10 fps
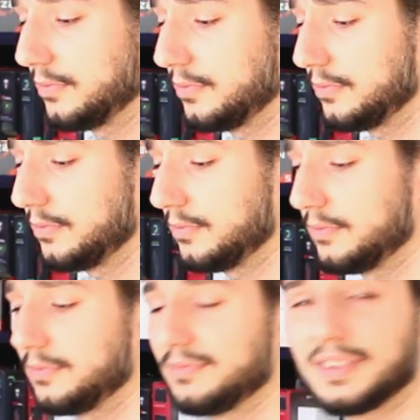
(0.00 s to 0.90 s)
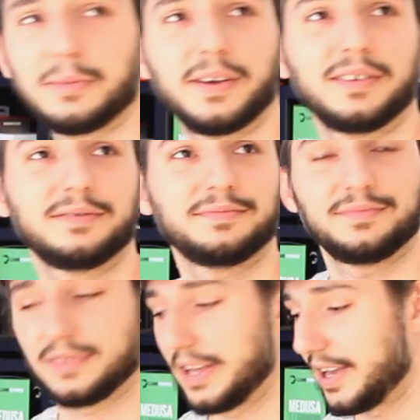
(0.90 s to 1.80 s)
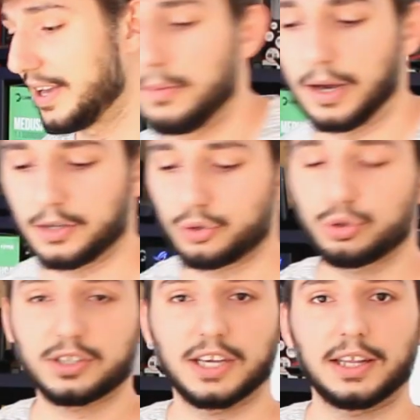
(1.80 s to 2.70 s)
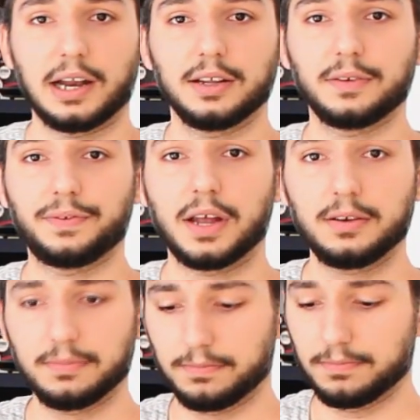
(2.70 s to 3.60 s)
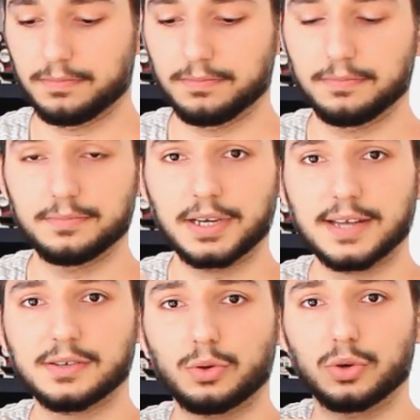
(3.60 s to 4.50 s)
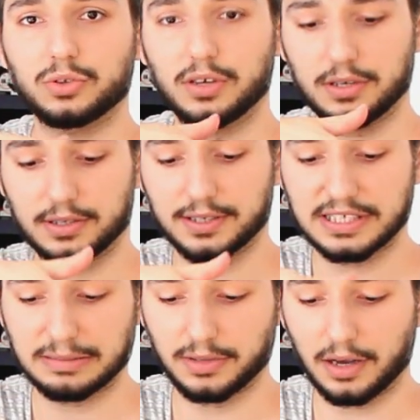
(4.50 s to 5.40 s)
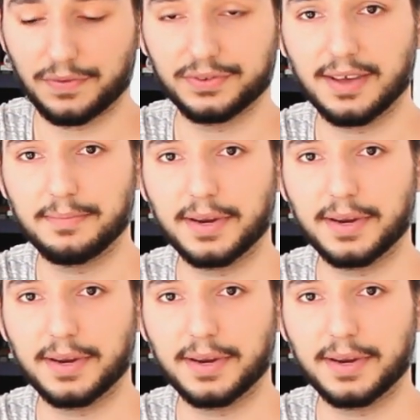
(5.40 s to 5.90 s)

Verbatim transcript: Eh. Değil mi? Hı hı. Eh. Bakın şu kenarları falan biraz orta kısımda hafiften